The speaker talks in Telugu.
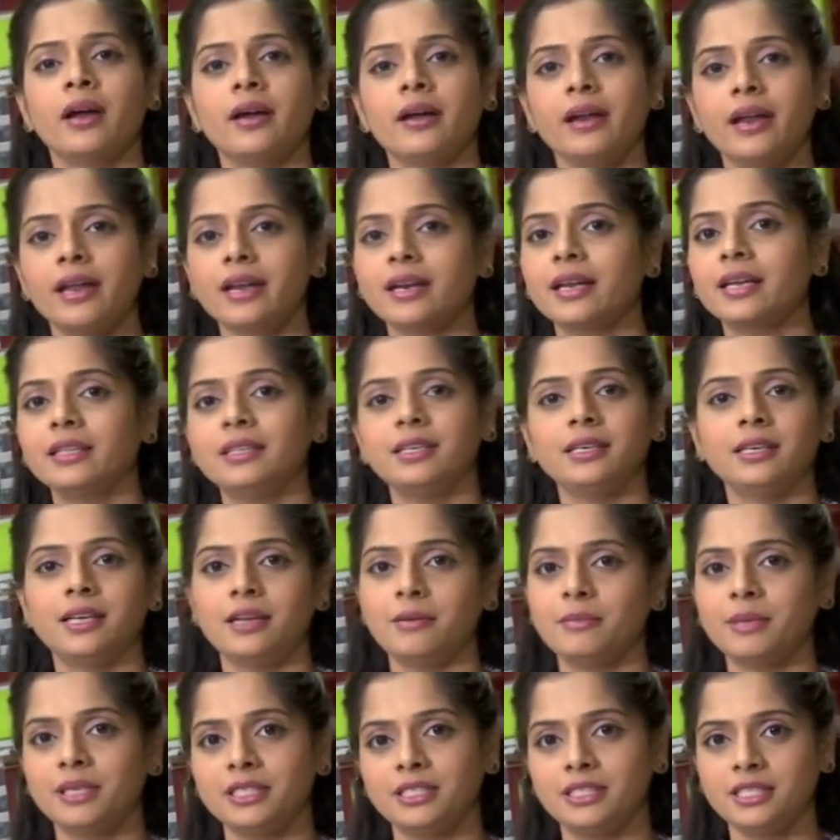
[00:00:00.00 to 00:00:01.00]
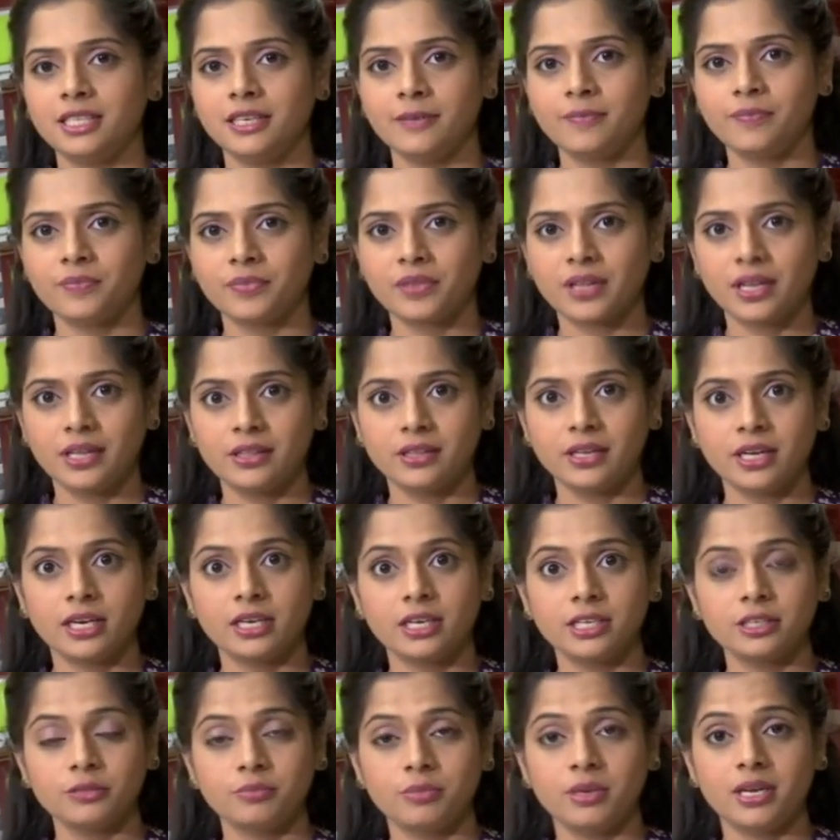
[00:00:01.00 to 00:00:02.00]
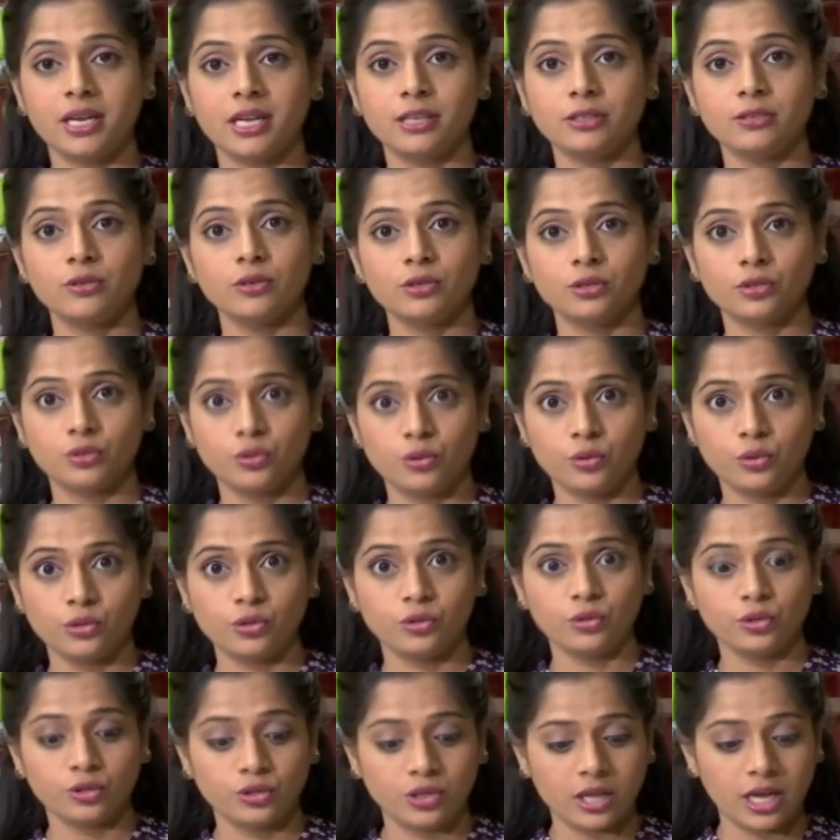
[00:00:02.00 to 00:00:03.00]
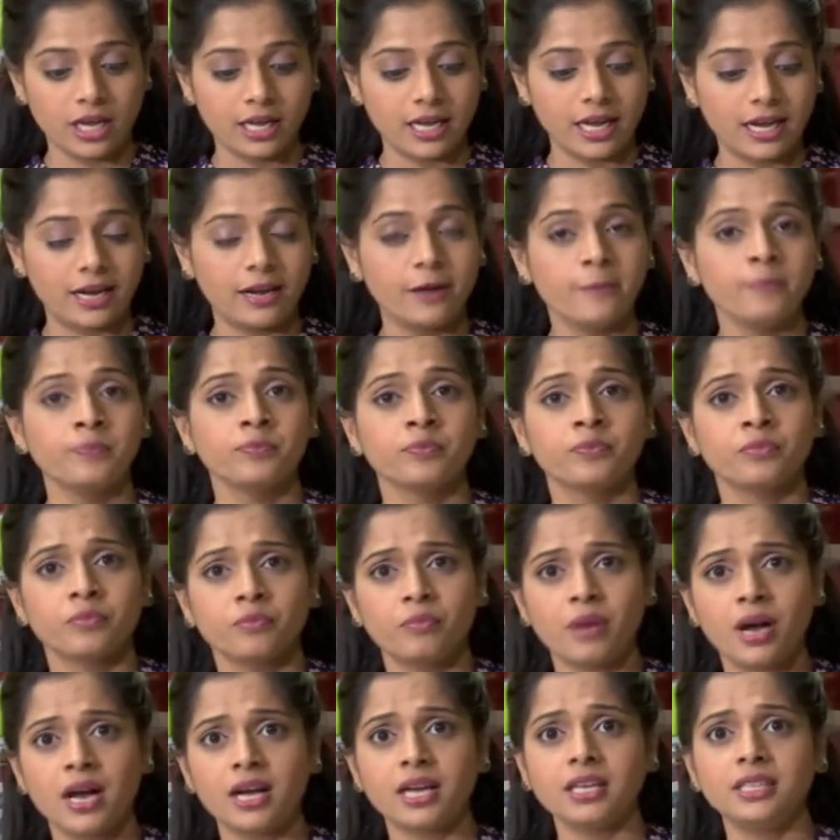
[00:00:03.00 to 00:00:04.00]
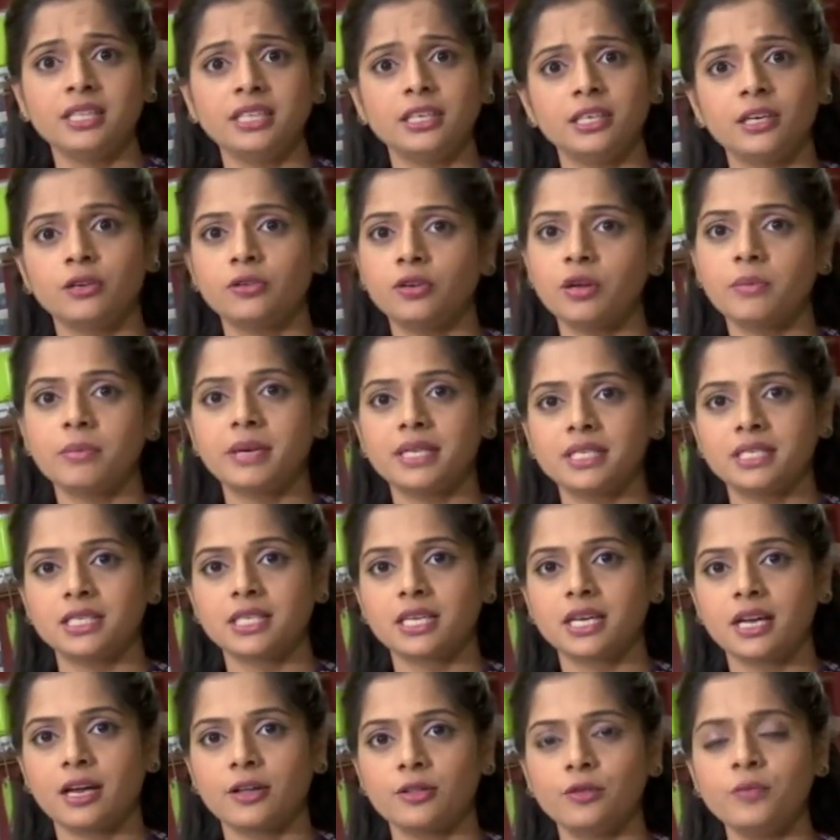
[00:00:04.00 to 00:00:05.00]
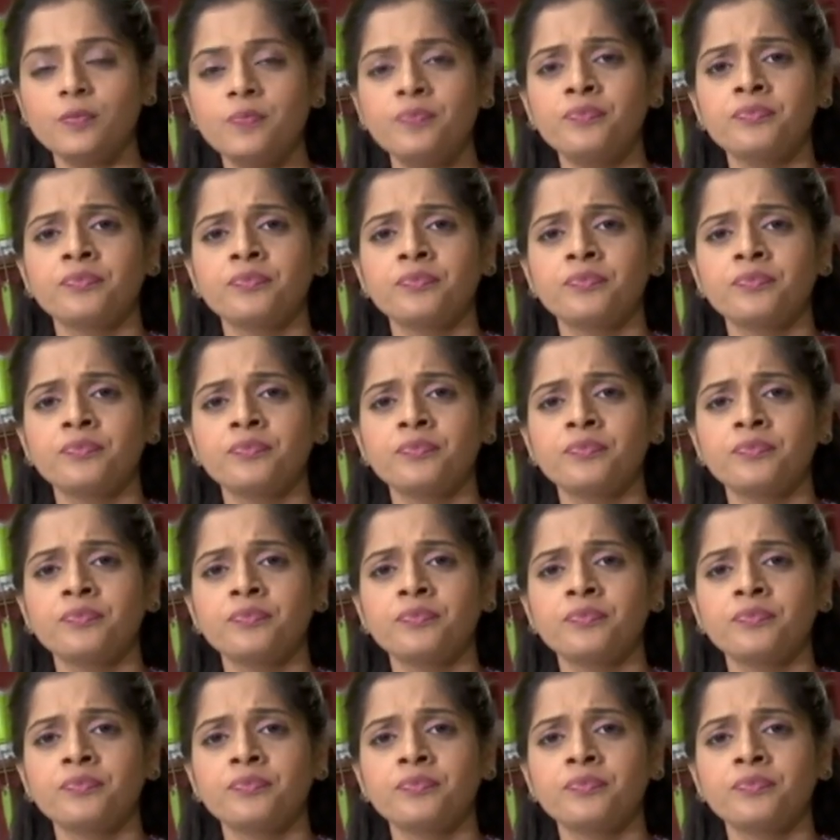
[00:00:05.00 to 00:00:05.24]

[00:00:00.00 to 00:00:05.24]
రేర్గా తింటే మంచిది ఎందుకంటే స్పినాచ్లో స్టోన్స్ వస్తాయి అండ్ బాగా తింటే కూడా మంచిది కాదు